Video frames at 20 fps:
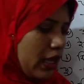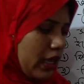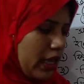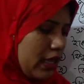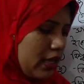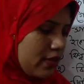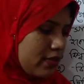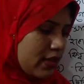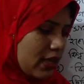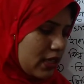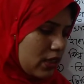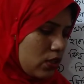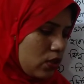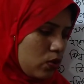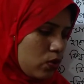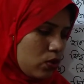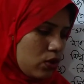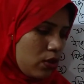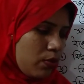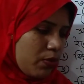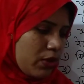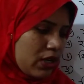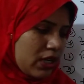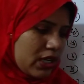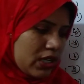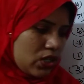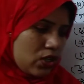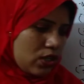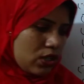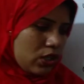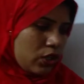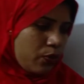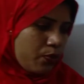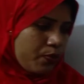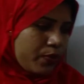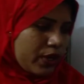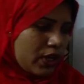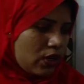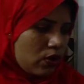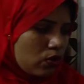এই জাতীয় উদ্যান বা ন্যাশনাল
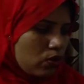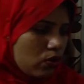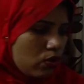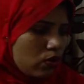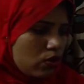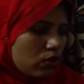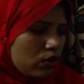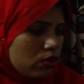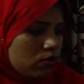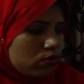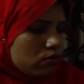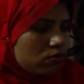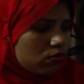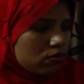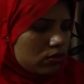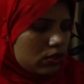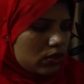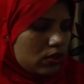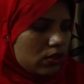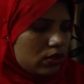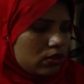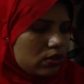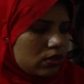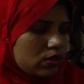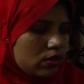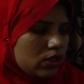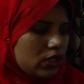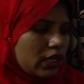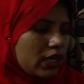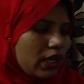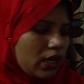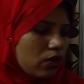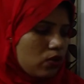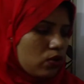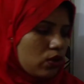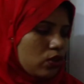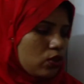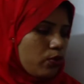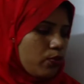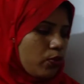পার্কগুলো সেখানেও
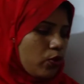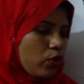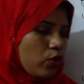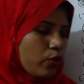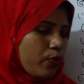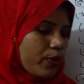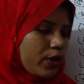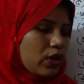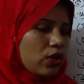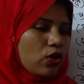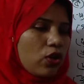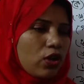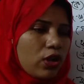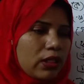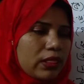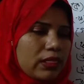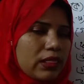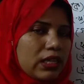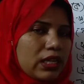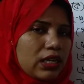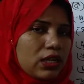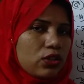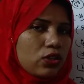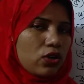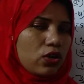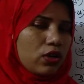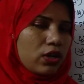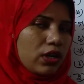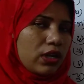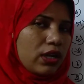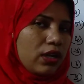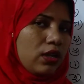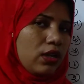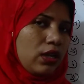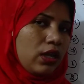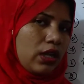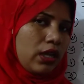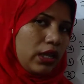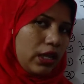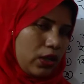কিন্তু বন্যপ্রাণী হত্যা ধরা
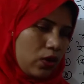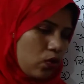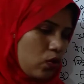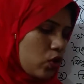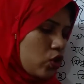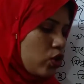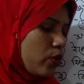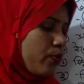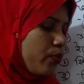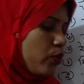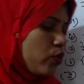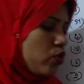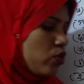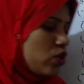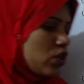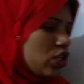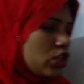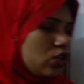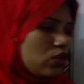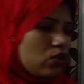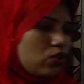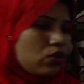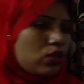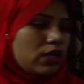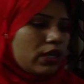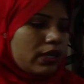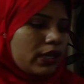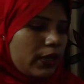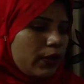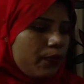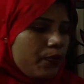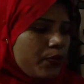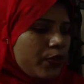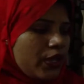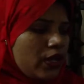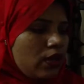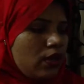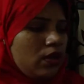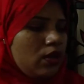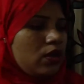এগুলো সম্পূর্ণ নিষিদ্ধ থাকে
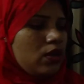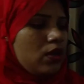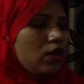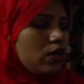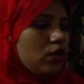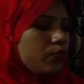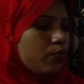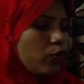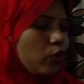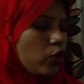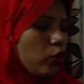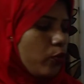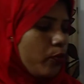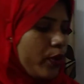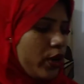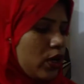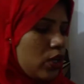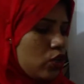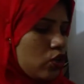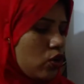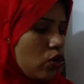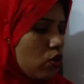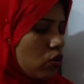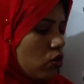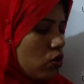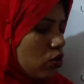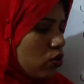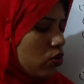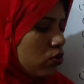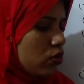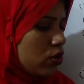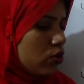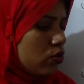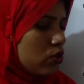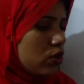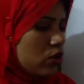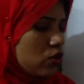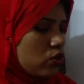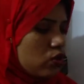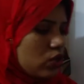বন্যপ্রাণী সংরক্ষণের
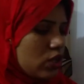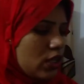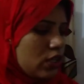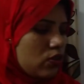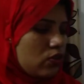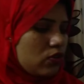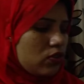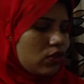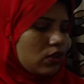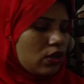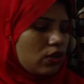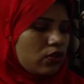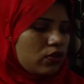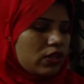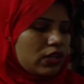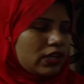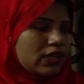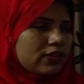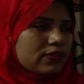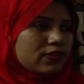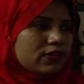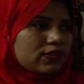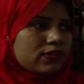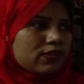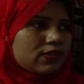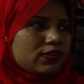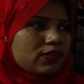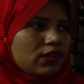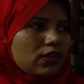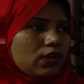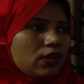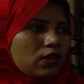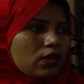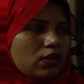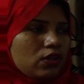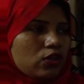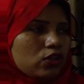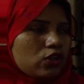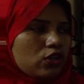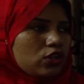উদ্দেশ্য সাধন ছাড়াও দেখা যাচ্ছে যে
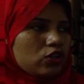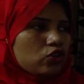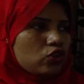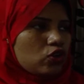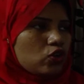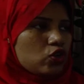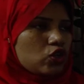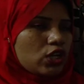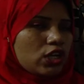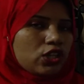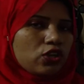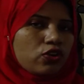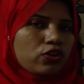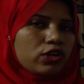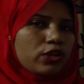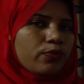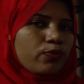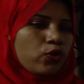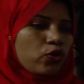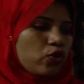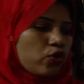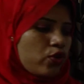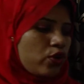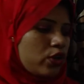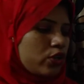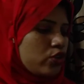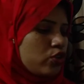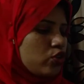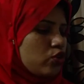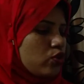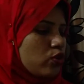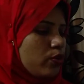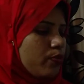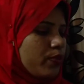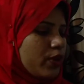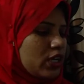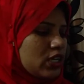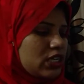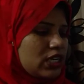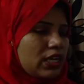জনসাধারণের মনোরঞ্জন
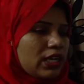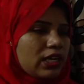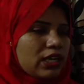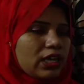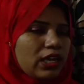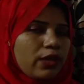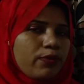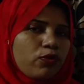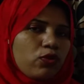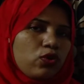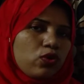বা শিক্ষা এবং